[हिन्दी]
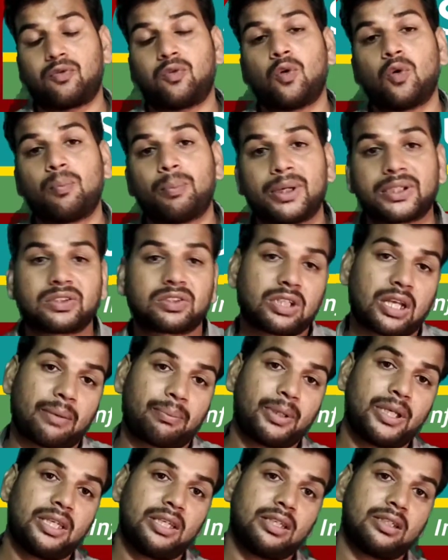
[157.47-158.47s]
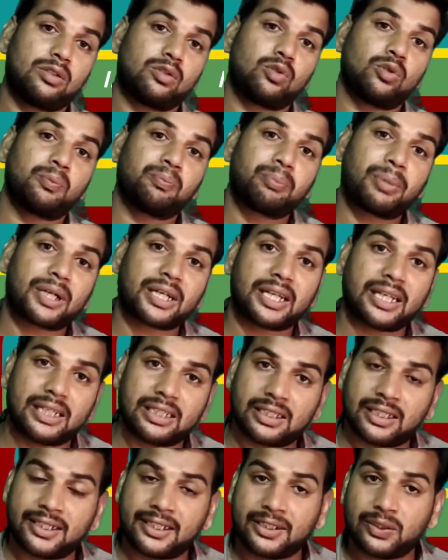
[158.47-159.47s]
वो बच्चा भी सुपर
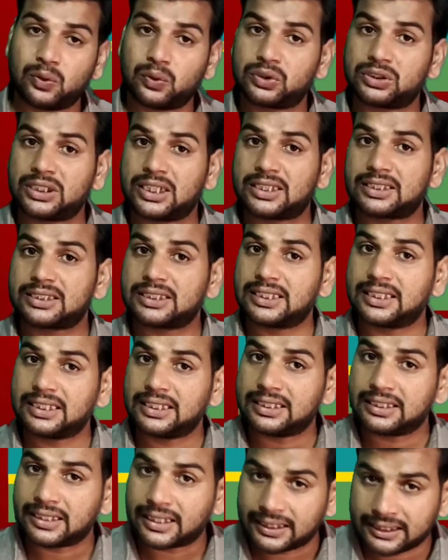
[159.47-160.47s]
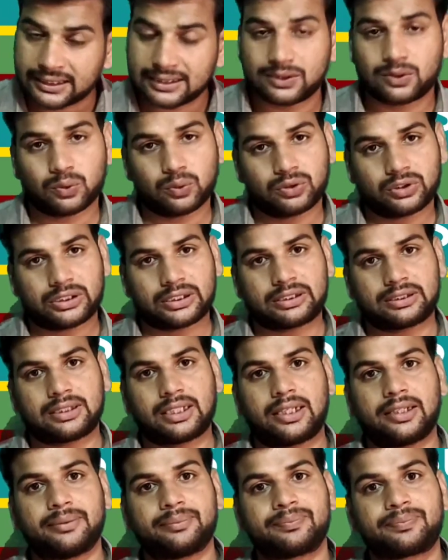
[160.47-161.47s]
हैंड्रेड योजना से नहीं जुड़
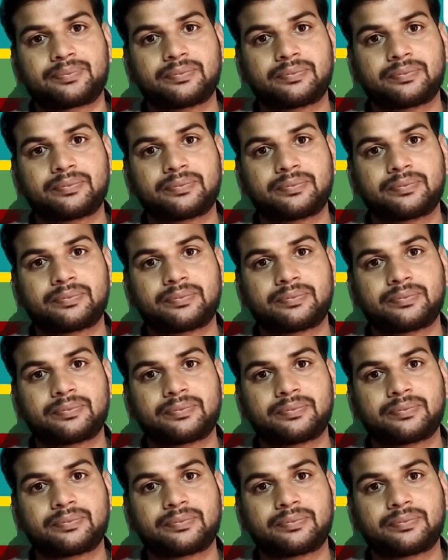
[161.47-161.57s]
सकता